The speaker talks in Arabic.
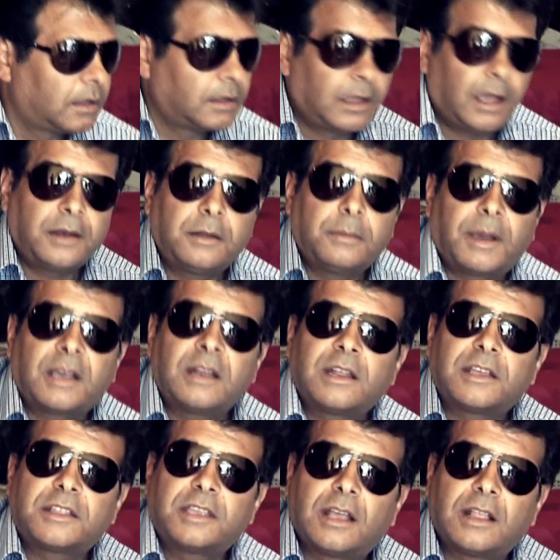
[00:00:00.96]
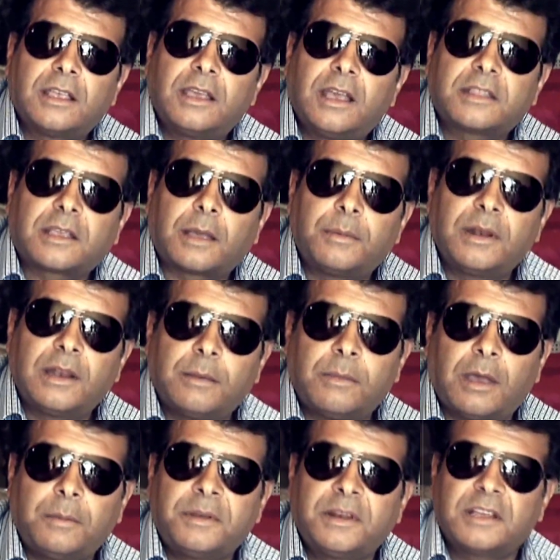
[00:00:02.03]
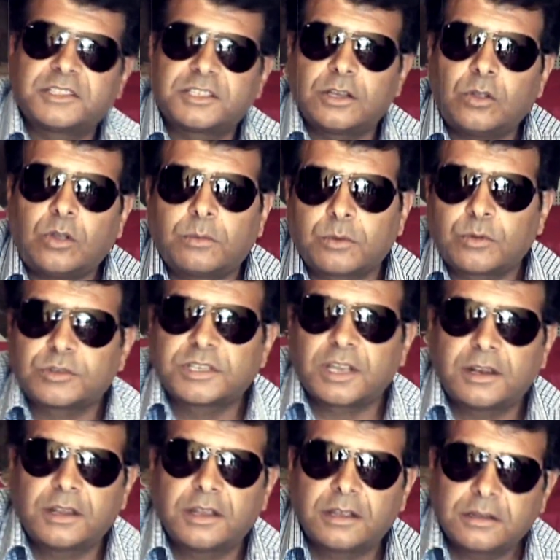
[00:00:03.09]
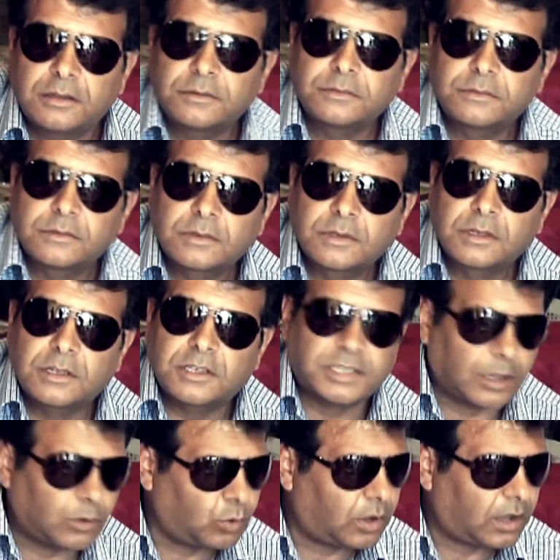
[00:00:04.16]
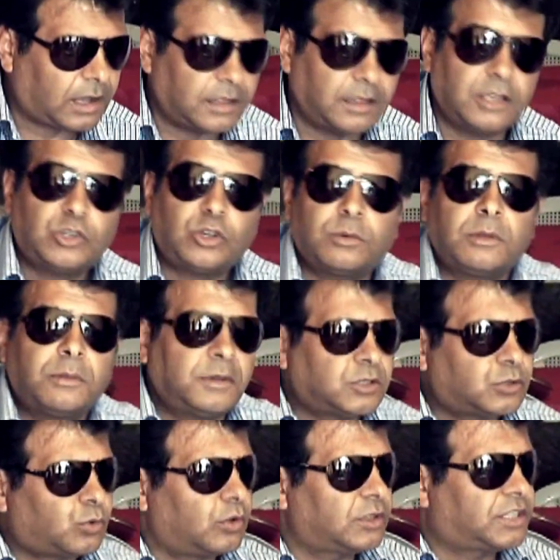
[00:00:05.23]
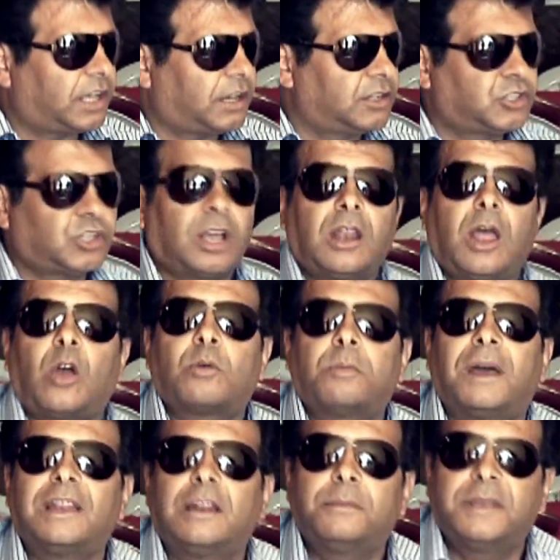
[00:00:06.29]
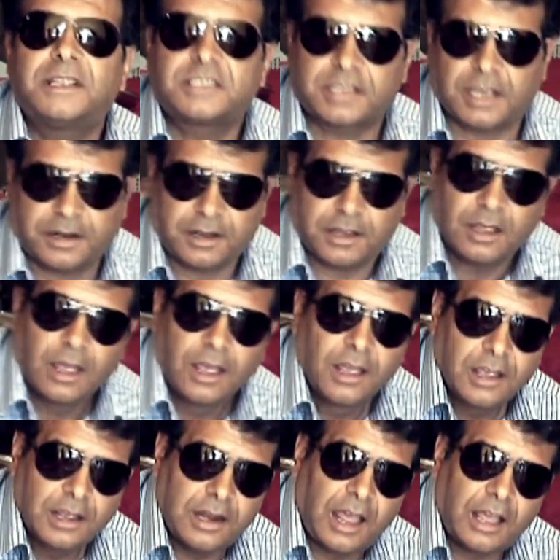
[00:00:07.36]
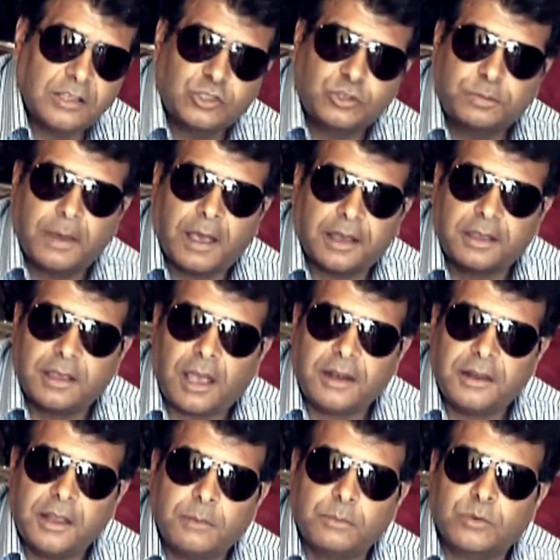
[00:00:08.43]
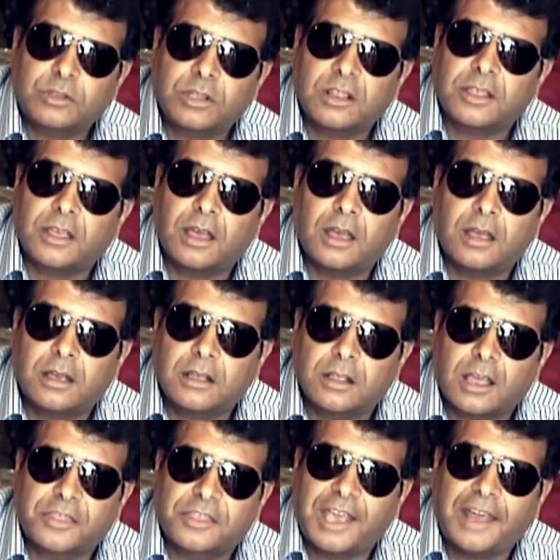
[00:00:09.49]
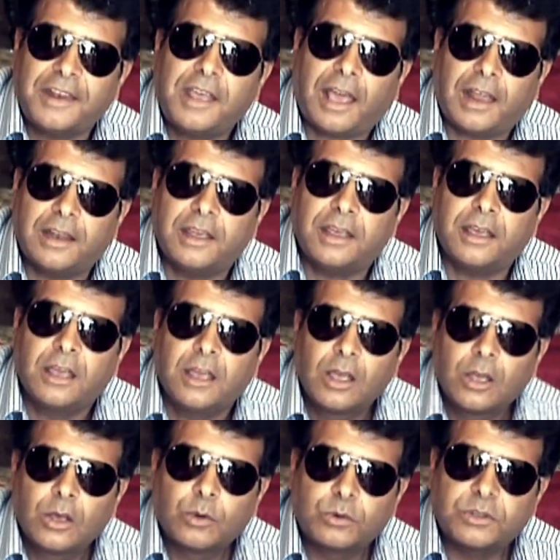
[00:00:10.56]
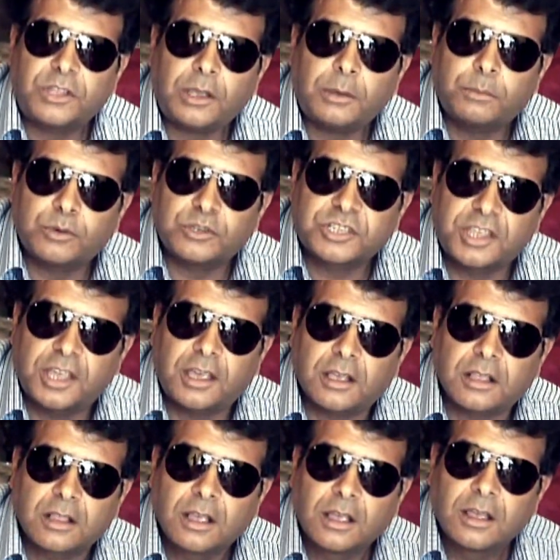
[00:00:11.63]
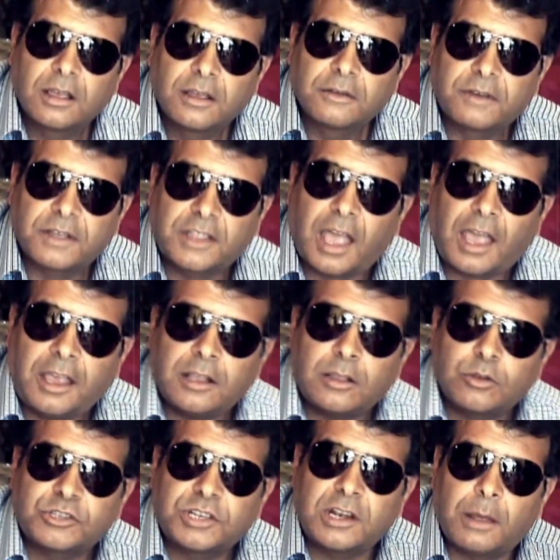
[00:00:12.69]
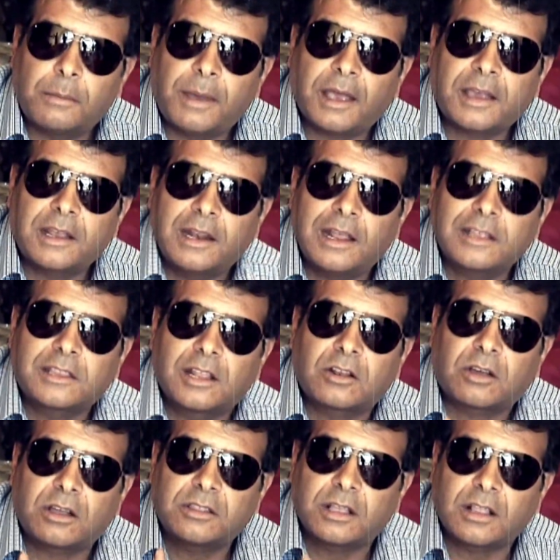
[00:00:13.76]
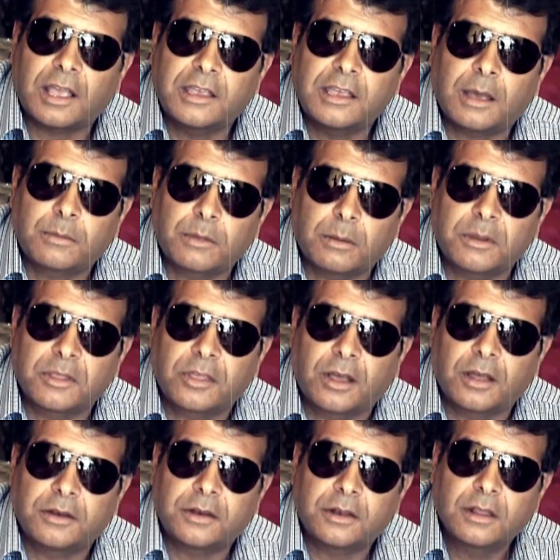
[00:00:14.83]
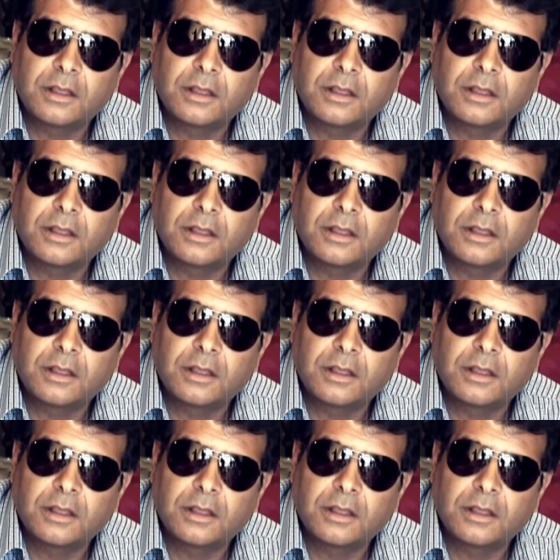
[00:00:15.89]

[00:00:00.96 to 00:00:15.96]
يعني بكل الختياليات قبل لما ابنها يصير عمره سنه يسالوها قديش عمر البنت تقول سنه ان شاء الله عقبال ال سنه الحج باكي يعني امه آه، راضيانه عليه وتحبه كثير فداعيت له كأنها باكي ليله القدر ايام رمضان